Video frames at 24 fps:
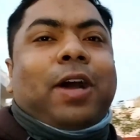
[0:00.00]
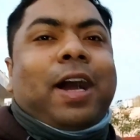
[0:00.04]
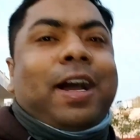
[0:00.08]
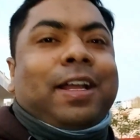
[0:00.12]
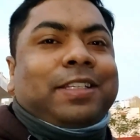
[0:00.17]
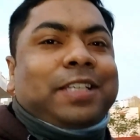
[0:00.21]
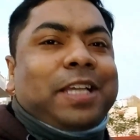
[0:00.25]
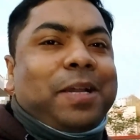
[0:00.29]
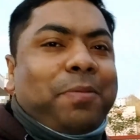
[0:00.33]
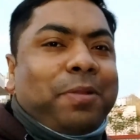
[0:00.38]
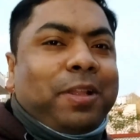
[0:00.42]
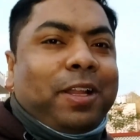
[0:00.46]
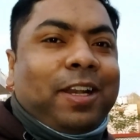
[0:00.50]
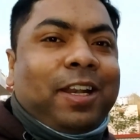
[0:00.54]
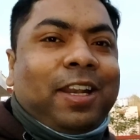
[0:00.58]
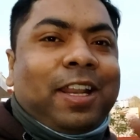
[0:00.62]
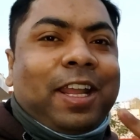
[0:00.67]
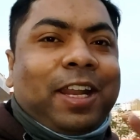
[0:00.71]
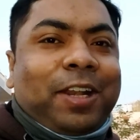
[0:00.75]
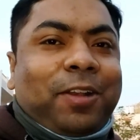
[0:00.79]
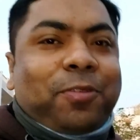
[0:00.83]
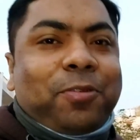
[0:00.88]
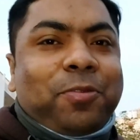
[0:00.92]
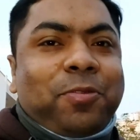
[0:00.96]
তো আজকে আমাদের
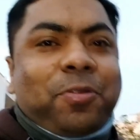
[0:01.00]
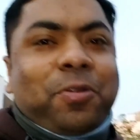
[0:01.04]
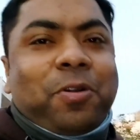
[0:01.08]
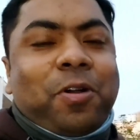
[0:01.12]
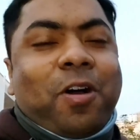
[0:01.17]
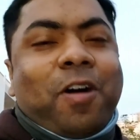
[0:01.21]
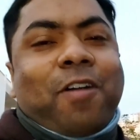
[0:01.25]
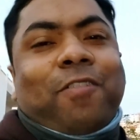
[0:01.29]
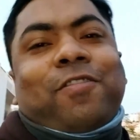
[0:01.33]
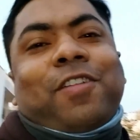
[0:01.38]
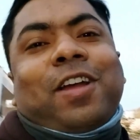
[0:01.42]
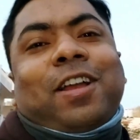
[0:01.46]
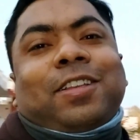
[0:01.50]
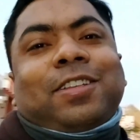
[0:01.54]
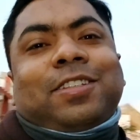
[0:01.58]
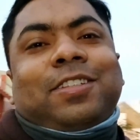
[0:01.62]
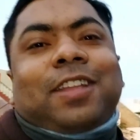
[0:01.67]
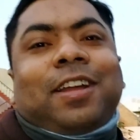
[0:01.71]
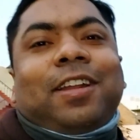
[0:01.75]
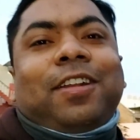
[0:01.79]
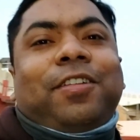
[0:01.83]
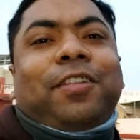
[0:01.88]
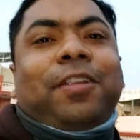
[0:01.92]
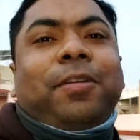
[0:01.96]
ডে টু অফ
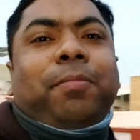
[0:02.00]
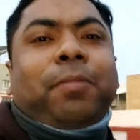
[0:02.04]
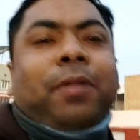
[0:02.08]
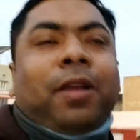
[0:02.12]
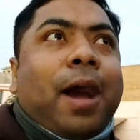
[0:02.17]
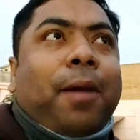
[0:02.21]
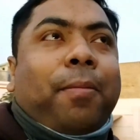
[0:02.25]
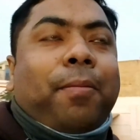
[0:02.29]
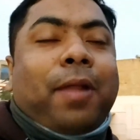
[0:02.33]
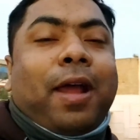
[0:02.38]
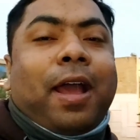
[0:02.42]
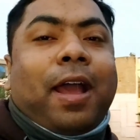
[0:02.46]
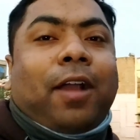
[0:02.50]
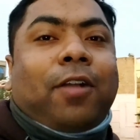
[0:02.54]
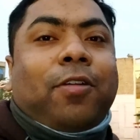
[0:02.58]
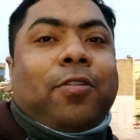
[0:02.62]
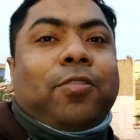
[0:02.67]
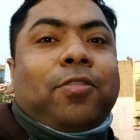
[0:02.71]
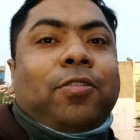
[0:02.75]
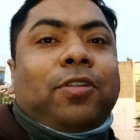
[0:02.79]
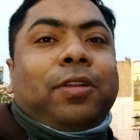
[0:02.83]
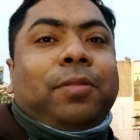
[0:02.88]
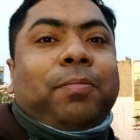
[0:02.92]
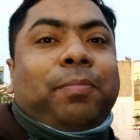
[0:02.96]
রাজস্থান ট্রিপ আমরা
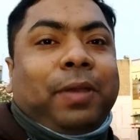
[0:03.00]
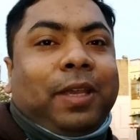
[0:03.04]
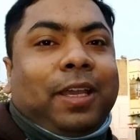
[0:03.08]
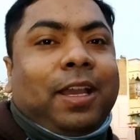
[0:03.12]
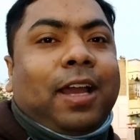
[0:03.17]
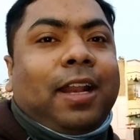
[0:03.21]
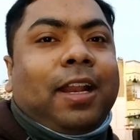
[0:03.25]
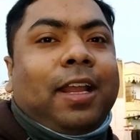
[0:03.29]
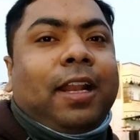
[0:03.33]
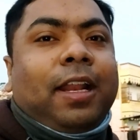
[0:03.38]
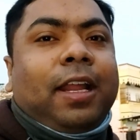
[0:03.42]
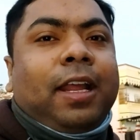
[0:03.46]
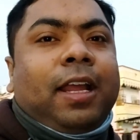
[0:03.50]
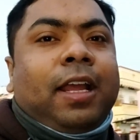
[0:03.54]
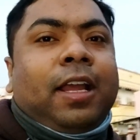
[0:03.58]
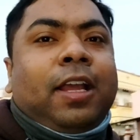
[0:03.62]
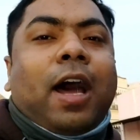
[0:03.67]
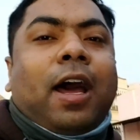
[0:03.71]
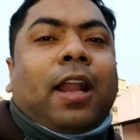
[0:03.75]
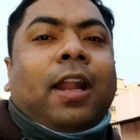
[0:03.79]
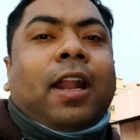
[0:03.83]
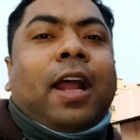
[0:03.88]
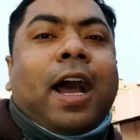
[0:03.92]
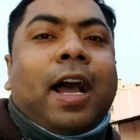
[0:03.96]
এখন বিকানেরে
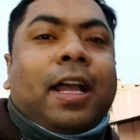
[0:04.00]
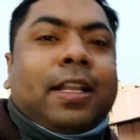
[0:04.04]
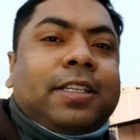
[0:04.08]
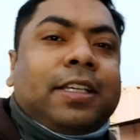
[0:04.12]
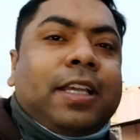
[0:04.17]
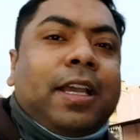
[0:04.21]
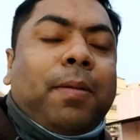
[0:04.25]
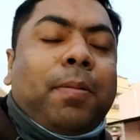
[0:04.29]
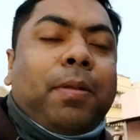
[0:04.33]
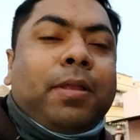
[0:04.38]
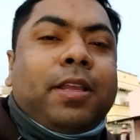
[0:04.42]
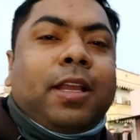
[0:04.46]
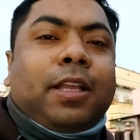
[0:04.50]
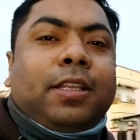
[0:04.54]
আর আজকে আমরা